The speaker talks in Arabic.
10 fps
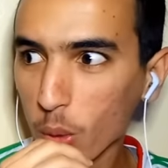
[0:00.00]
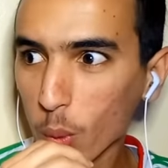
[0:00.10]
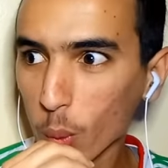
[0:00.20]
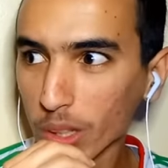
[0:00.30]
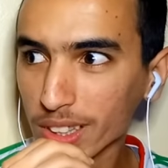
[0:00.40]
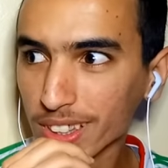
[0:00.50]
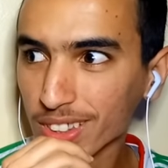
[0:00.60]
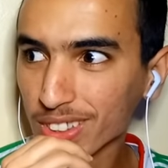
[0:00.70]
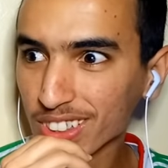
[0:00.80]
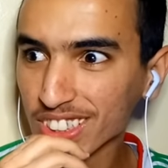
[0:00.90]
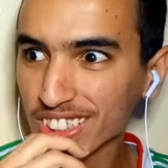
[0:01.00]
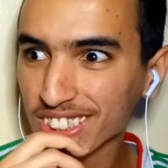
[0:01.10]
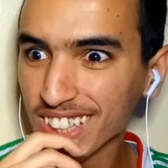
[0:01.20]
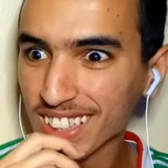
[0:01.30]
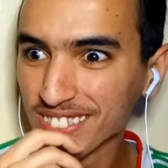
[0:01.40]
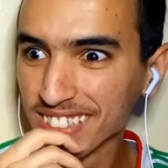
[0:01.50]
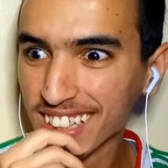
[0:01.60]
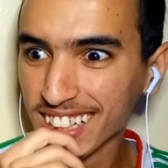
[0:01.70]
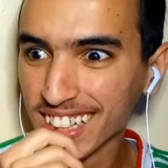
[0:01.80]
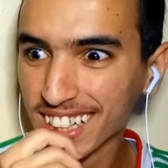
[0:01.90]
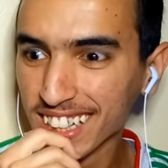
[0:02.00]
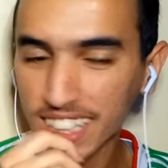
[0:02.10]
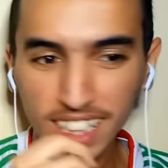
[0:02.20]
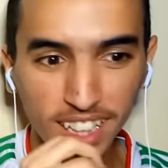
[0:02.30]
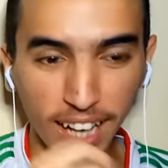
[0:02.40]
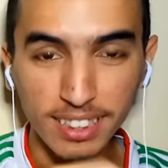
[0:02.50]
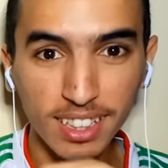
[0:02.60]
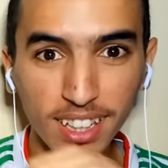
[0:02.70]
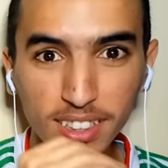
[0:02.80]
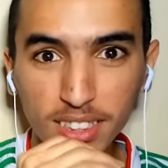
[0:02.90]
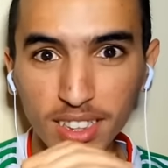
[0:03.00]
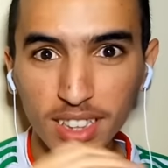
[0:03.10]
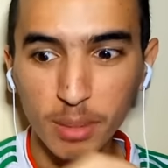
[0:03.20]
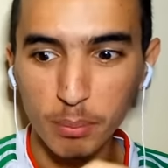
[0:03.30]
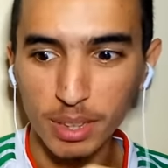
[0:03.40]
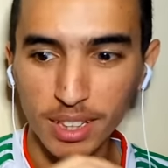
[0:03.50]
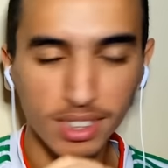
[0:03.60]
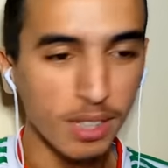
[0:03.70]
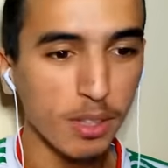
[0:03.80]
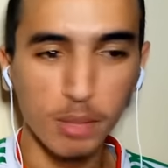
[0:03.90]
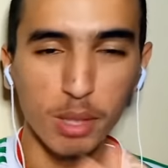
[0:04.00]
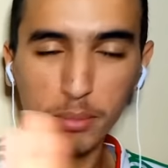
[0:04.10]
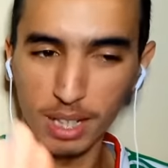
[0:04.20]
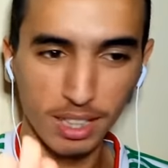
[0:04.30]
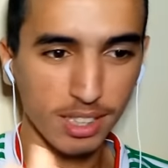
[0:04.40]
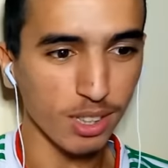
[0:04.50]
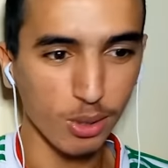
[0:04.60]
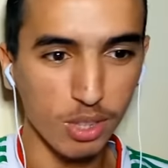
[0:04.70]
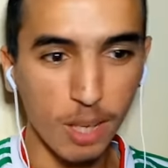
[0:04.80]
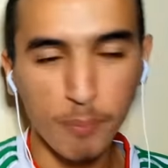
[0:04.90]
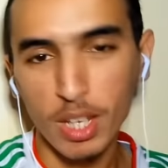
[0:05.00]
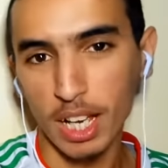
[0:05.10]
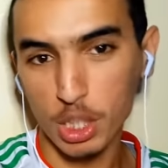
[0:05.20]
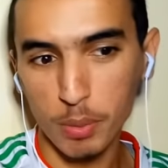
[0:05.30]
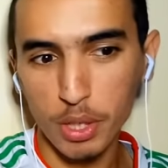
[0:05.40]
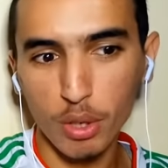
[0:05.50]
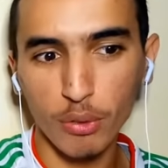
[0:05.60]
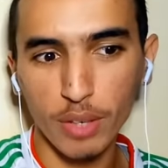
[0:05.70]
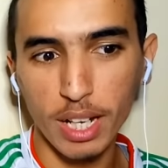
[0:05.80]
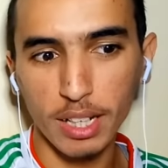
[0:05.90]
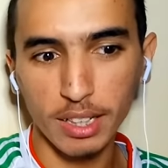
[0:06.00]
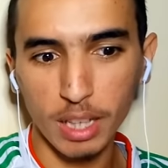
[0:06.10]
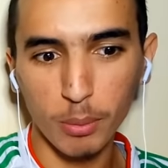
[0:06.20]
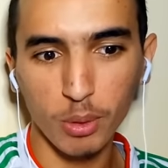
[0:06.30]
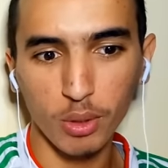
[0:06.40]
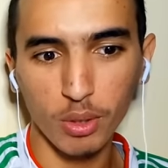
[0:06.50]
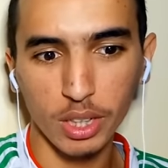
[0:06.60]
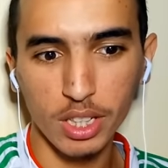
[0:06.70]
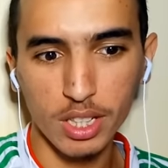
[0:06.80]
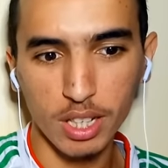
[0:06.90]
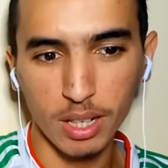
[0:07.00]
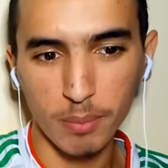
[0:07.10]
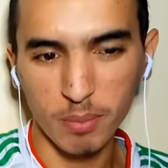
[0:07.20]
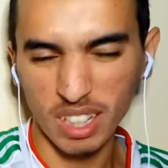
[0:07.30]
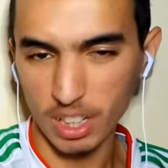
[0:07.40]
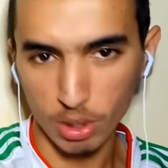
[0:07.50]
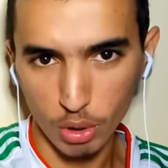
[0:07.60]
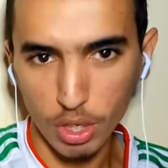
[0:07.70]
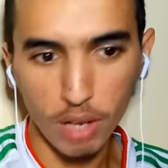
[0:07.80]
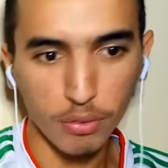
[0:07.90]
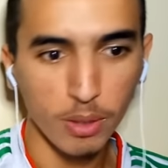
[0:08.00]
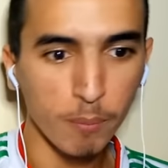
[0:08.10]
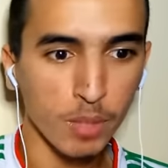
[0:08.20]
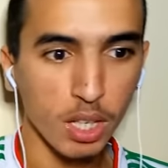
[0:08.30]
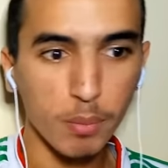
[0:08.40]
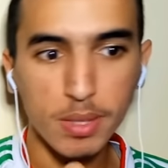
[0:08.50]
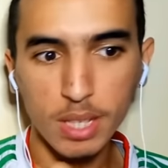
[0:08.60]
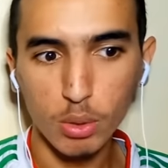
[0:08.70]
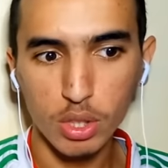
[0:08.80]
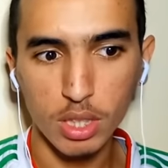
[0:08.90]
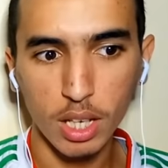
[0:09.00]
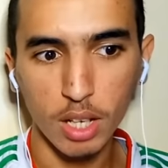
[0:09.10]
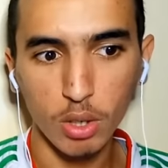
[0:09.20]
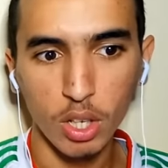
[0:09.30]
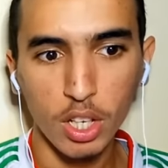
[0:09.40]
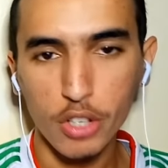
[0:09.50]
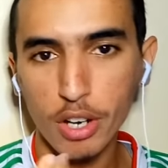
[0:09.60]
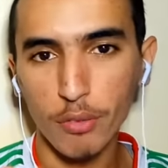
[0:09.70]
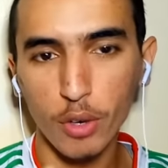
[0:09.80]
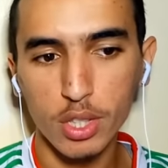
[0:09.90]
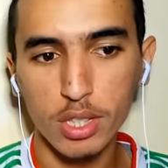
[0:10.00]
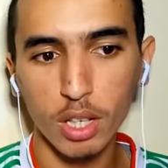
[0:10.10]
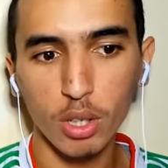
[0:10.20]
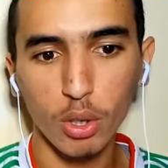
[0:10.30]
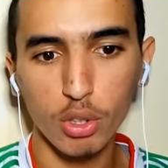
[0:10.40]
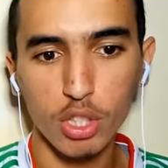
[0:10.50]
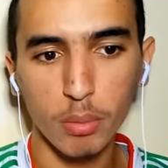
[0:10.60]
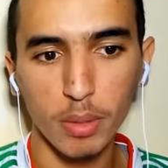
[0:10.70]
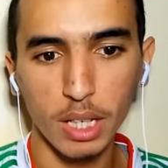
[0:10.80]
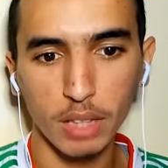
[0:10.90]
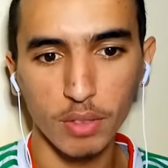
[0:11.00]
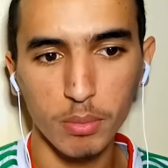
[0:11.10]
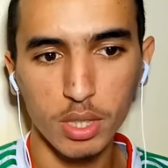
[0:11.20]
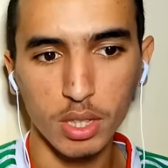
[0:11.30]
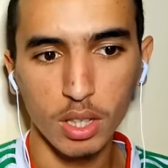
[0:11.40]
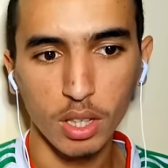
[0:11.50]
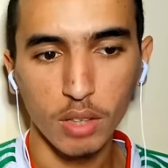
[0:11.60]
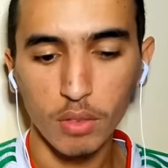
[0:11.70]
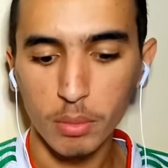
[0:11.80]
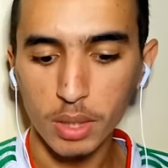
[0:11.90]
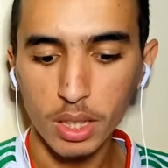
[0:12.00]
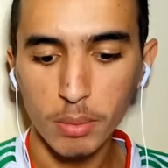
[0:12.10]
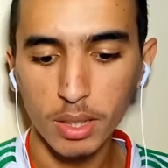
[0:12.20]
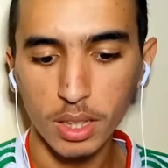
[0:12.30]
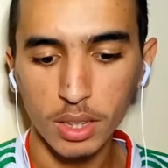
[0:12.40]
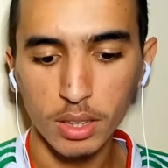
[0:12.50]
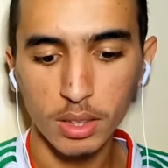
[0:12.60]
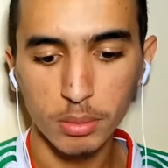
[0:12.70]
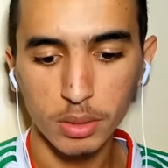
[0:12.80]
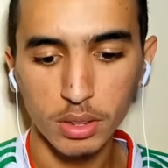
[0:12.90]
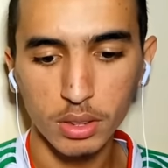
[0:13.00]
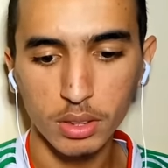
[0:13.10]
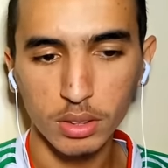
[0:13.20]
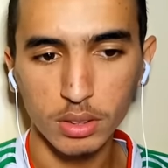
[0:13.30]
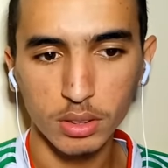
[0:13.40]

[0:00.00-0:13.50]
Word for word: وات ذا شيت مان عرفتي واحد الجيشاب شاب المهم ما علينا خوتي عجبني الرفران اللي ضربو هشام دو نوف بالصوت ديالو جا الفويس ديالو خوتي بارد فهمتي المغرب العربي